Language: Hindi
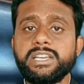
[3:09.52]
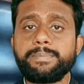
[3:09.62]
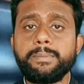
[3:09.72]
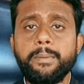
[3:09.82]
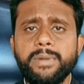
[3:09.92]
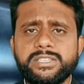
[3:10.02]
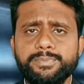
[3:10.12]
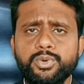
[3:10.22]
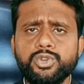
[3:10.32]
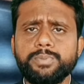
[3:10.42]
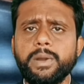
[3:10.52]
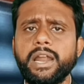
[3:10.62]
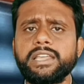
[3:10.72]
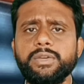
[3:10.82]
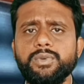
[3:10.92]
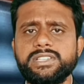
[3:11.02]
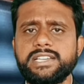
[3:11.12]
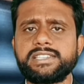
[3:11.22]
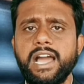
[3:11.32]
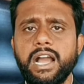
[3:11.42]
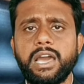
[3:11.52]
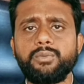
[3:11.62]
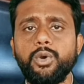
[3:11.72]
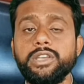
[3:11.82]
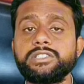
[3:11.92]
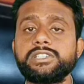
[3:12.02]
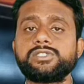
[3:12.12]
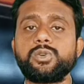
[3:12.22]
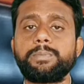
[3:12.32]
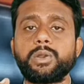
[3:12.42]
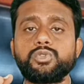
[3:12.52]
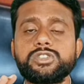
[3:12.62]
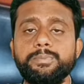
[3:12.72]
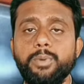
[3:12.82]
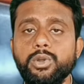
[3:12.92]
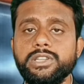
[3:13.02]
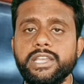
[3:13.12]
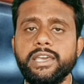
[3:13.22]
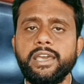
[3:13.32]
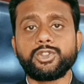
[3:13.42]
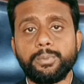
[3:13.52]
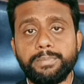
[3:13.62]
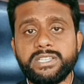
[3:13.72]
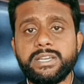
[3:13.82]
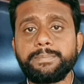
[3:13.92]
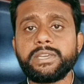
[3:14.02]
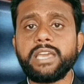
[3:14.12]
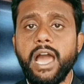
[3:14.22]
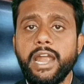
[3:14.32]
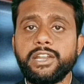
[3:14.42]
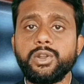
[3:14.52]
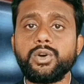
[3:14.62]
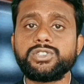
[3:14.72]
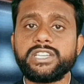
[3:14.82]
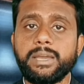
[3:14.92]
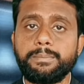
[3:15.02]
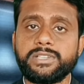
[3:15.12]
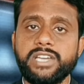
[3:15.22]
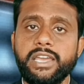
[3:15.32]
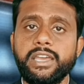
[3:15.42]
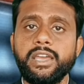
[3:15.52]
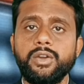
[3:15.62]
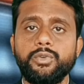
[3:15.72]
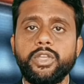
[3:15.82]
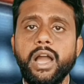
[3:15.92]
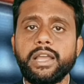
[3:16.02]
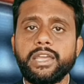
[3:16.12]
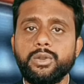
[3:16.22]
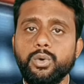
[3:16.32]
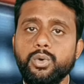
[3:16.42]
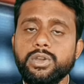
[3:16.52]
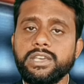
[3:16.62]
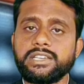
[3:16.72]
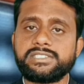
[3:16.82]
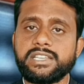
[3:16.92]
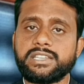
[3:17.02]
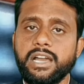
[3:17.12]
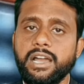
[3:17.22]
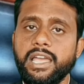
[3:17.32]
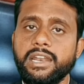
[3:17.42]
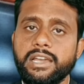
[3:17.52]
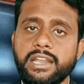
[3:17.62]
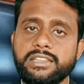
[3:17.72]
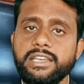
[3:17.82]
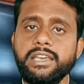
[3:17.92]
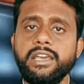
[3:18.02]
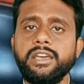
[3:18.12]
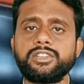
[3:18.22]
बीजेपी में मजबूत पकड़ की वजह से अगर वो इन चीज़ों पर कुछ बोलते तो बीजेपी की आइडियोलॉजी के बजाय वो यहाँ के लोगों की इज्जत का ख्याल करते